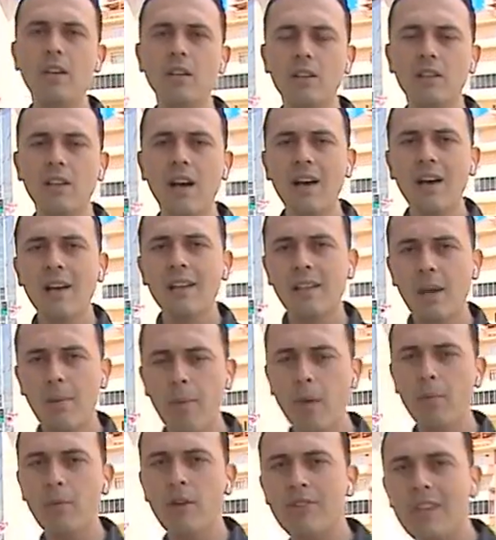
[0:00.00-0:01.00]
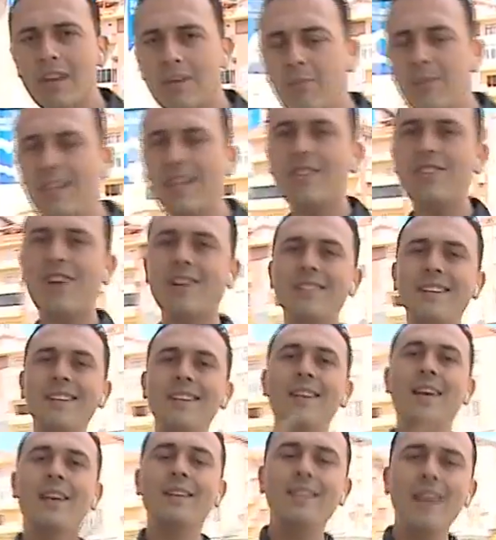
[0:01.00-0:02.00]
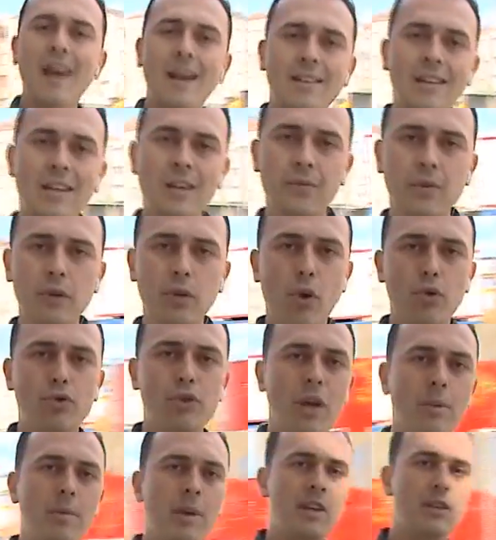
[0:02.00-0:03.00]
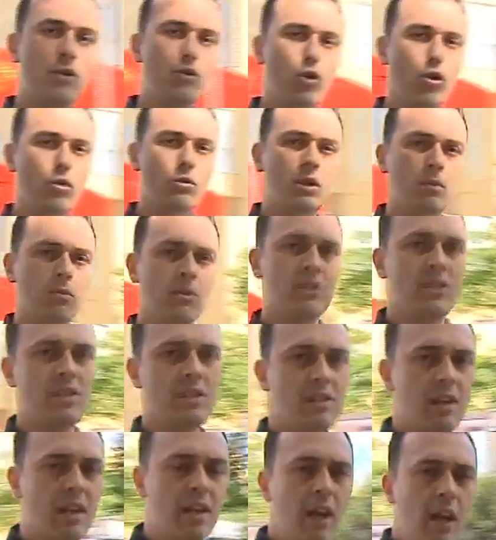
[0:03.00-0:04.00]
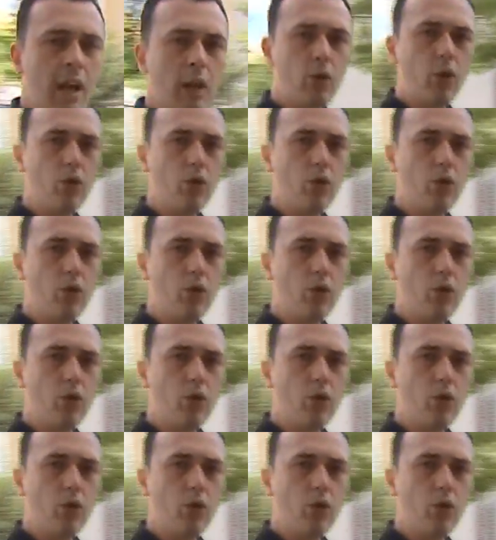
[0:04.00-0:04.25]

1 yılda tamamlanacak. Bir de caddenin diğer tarafını göstermek istiyorum şimdi sizlere.